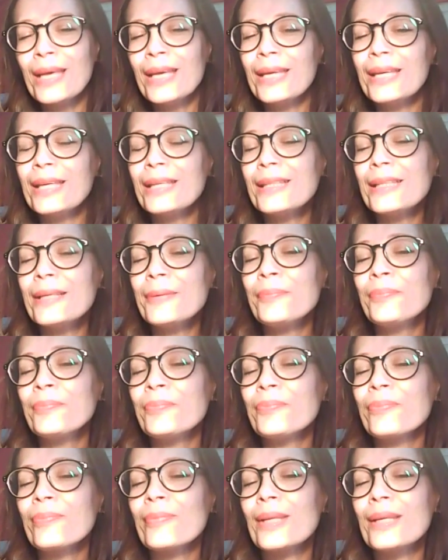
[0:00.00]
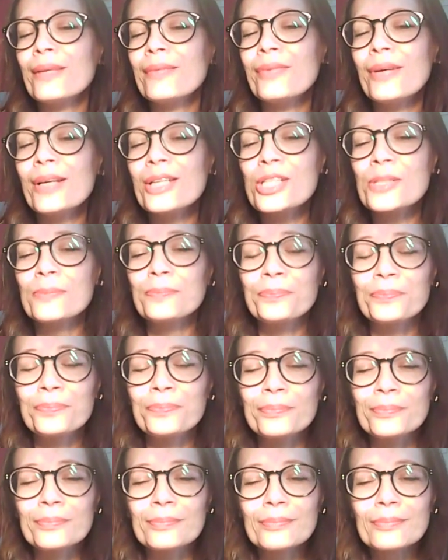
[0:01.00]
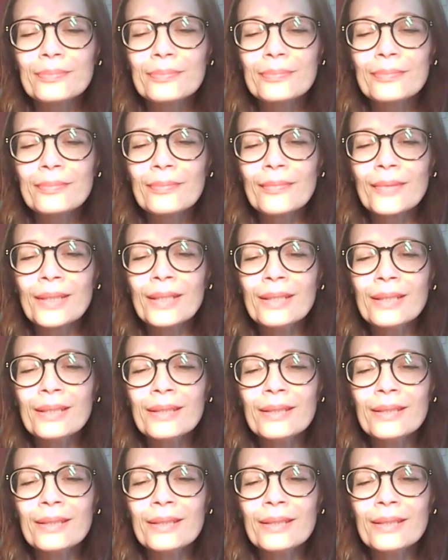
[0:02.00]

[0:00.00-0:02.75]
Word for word: Это и ваш э,